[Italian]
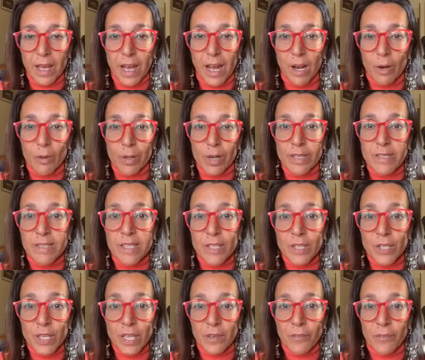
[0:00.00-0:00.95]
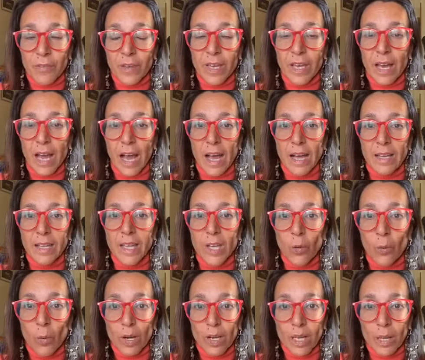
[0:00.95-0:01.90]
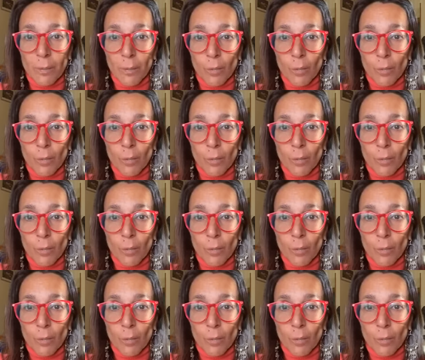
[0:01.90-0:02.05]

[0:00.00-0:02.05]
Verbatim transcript: Allora significa in qualche